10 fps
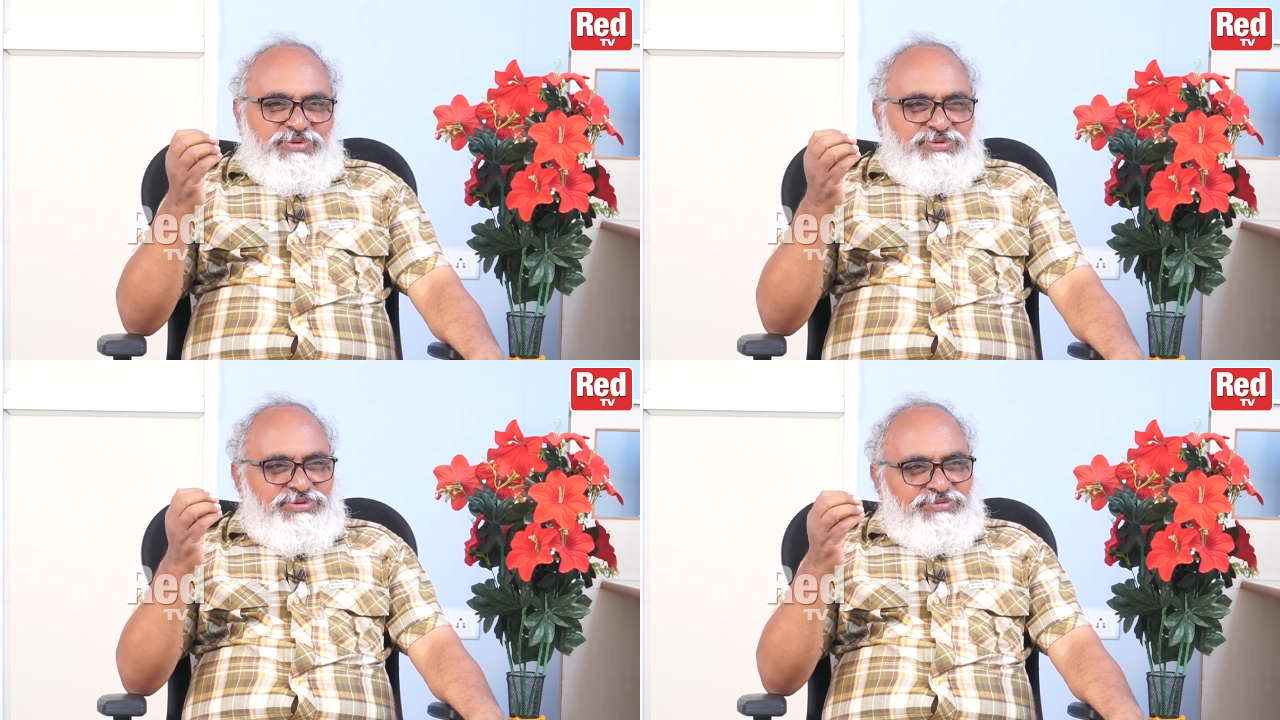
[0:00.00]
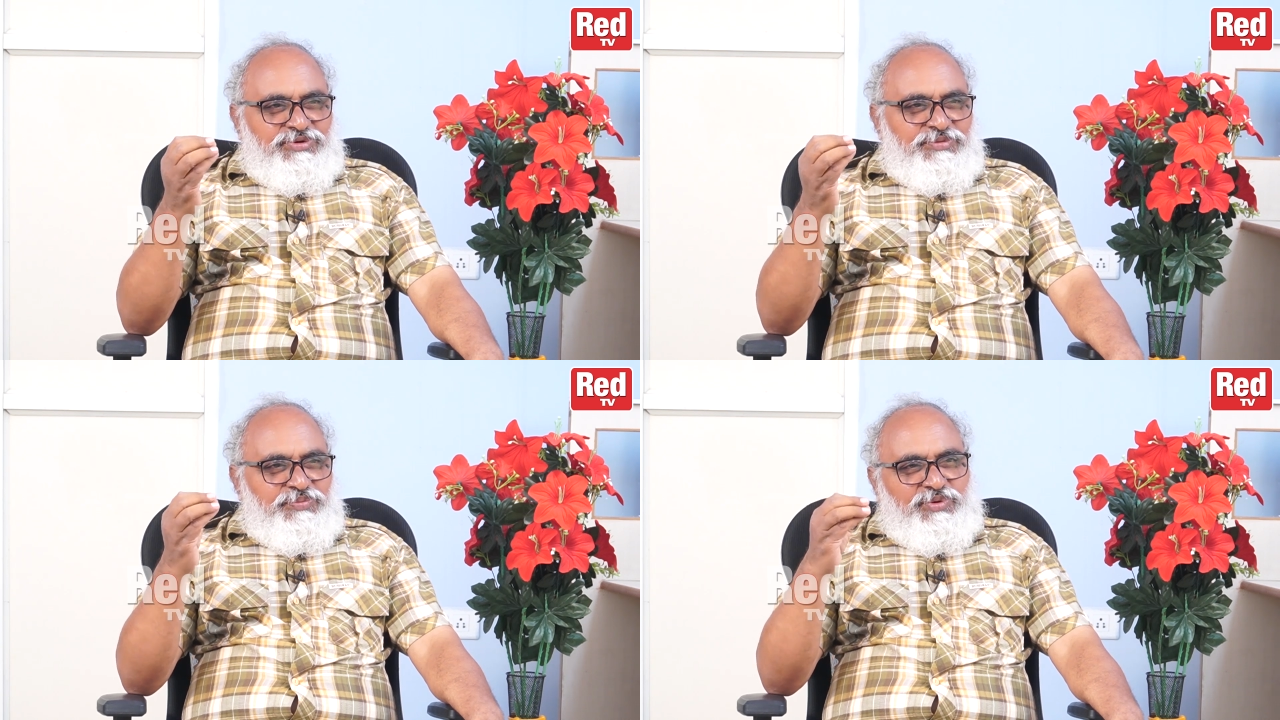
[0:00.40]
కోసం
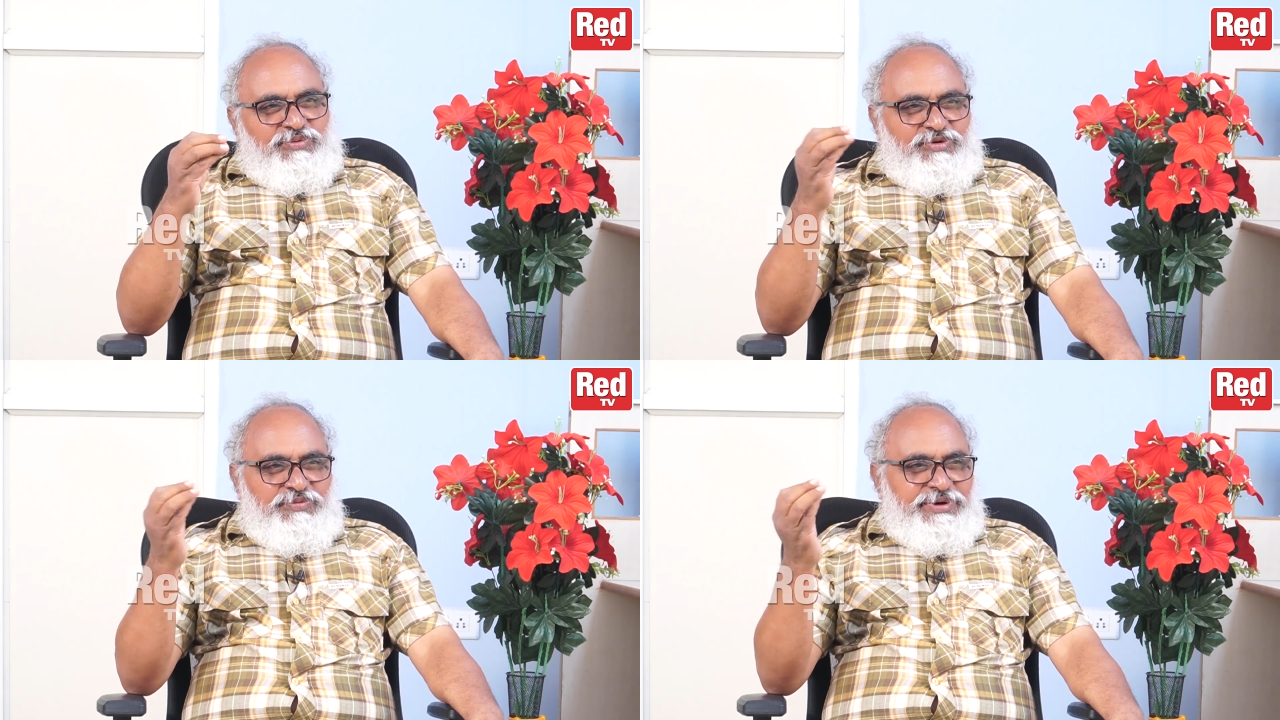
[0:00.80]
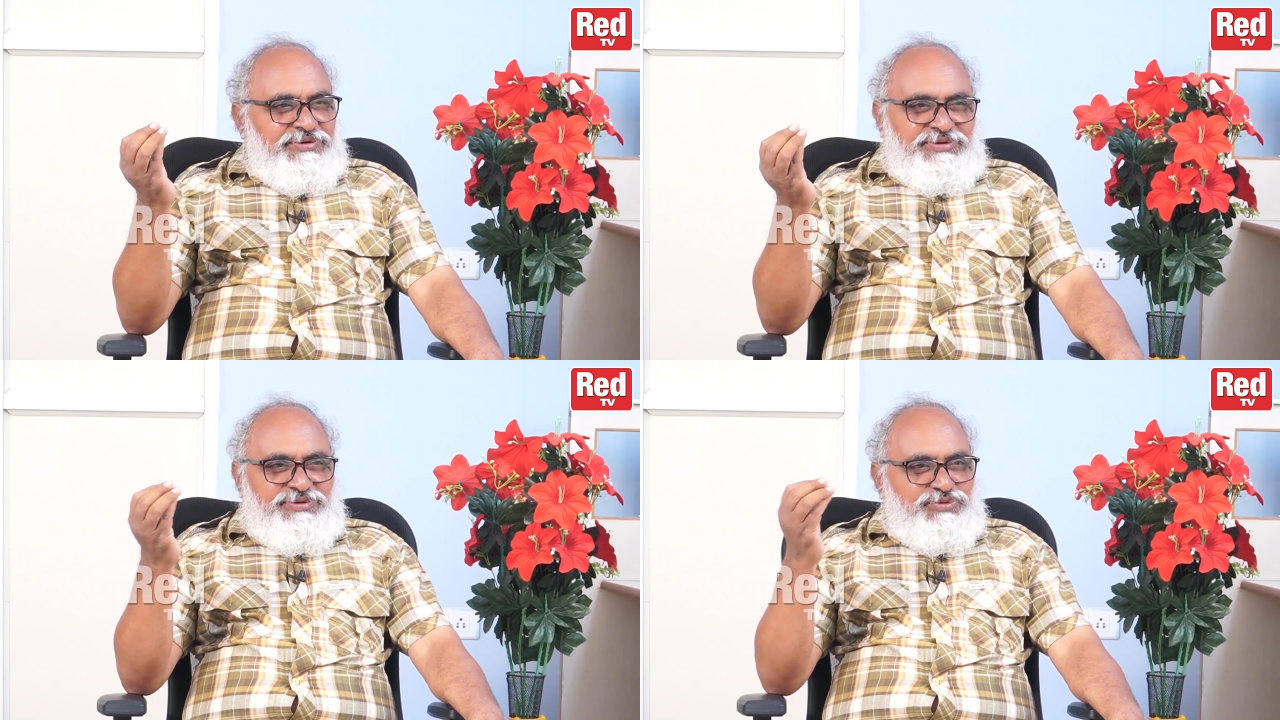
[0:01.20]
ఒక ప్రో ఒక
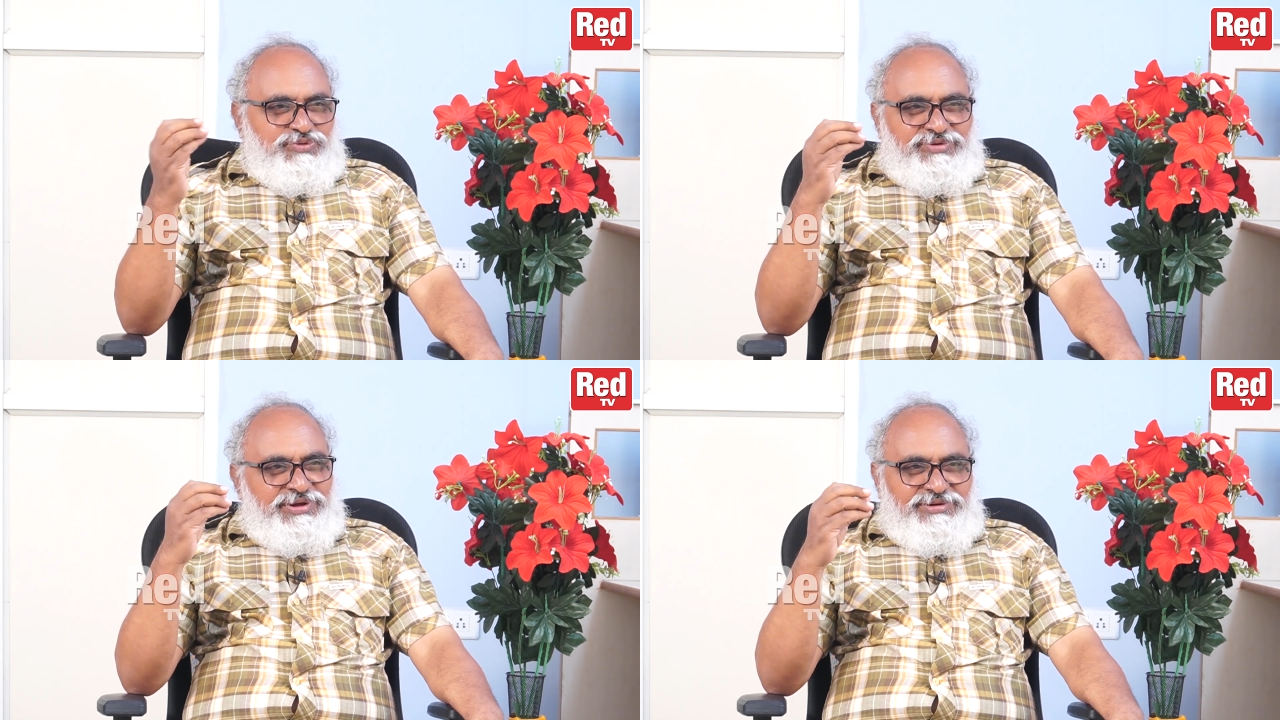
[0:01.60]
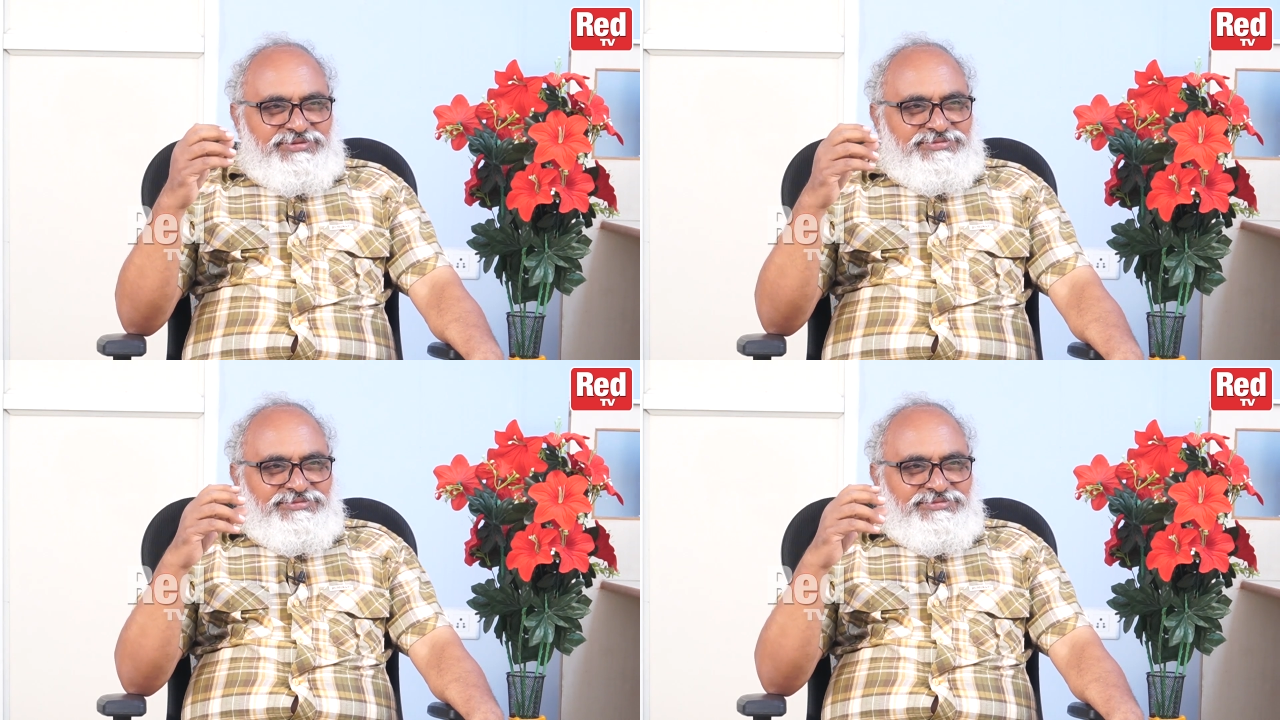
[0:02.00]
పార్టీ చేసుకుంటారు